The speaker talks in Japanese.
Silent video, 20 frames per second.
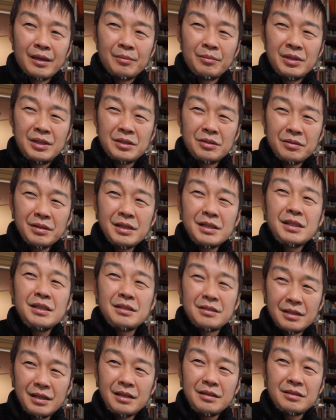う忙しいで
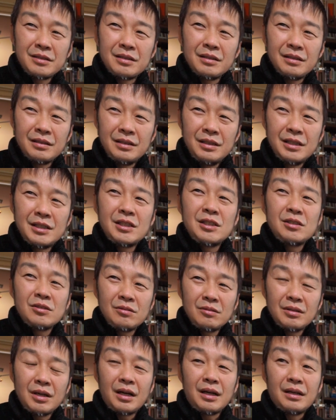すね、日
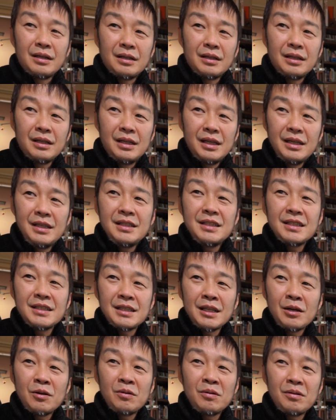常が。
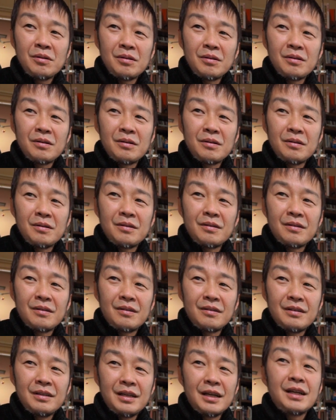インスタを
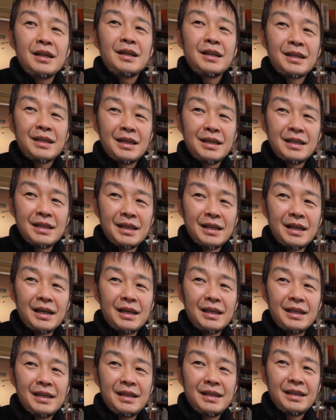やらなきゃいけない
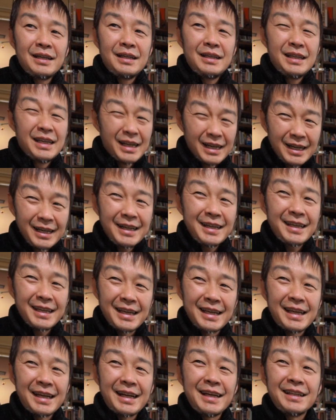やらなきゃ
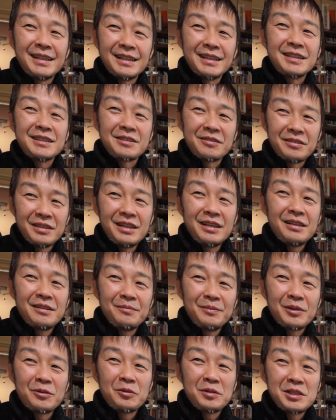いけないんですよね
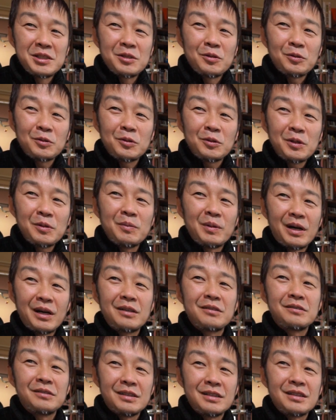これ仕事でもあ
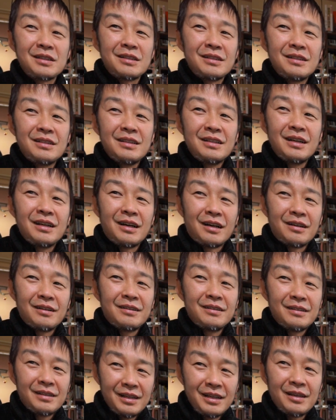るんで
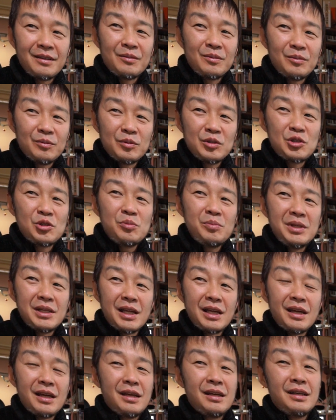ねもう趣味
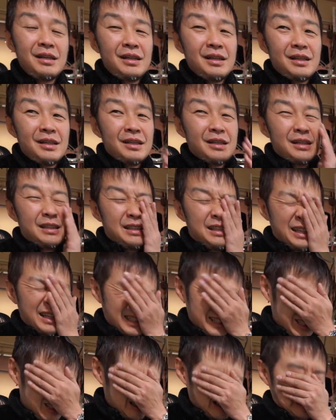で
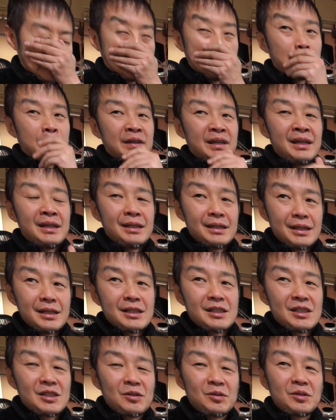やってるわけでもないんで
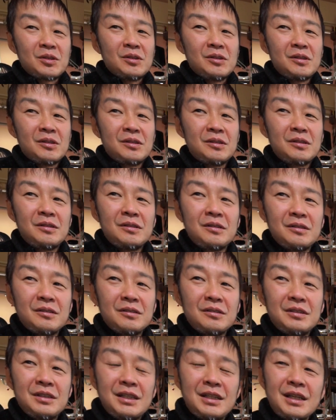仕
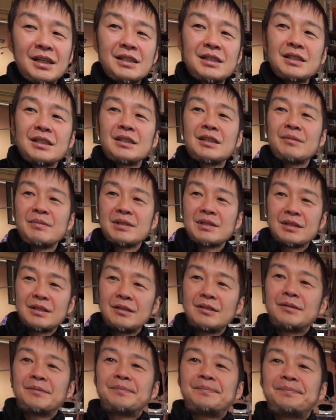事になっちゃってますけ
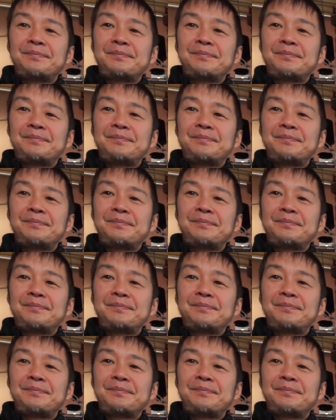ど、